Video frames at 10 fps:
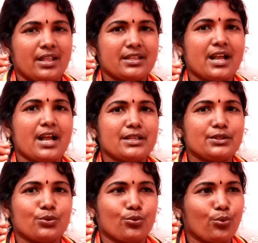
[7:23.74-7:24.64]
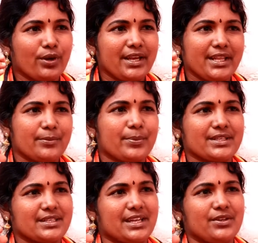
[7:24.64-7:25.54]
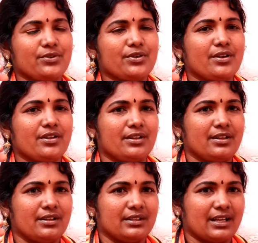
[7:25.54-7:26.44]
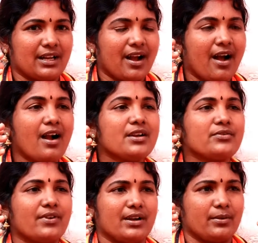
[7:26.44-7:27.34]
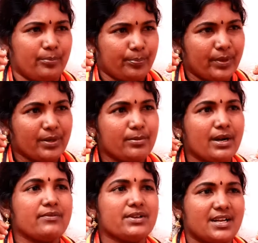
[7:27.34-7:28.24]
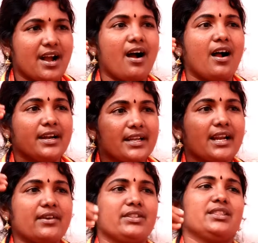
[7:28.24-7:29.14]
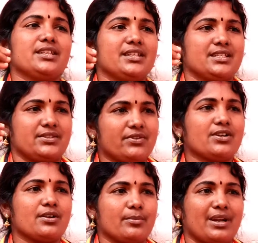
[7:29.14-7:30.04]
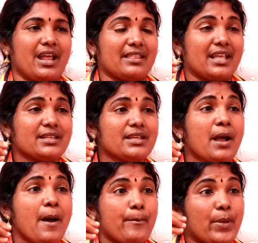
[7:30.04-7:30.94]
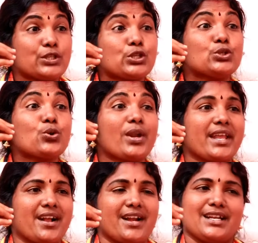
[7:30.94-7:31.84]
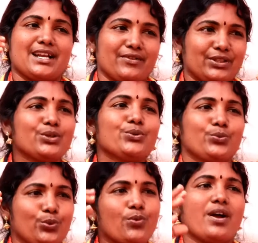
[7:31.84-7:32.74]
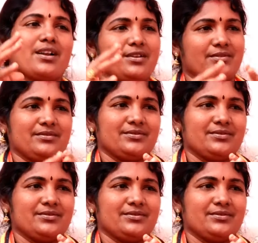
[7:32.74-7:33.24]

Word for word: அதுக்காக இந்த குடிநீர் பிரச்சனையும் அந்த காடு பெரும்பளவு காடுகளை வந்து சிவகங்கம் இல்லை அதாவது பசுஞ்சோலை காடுகளை வந்து உருவாக்கணும்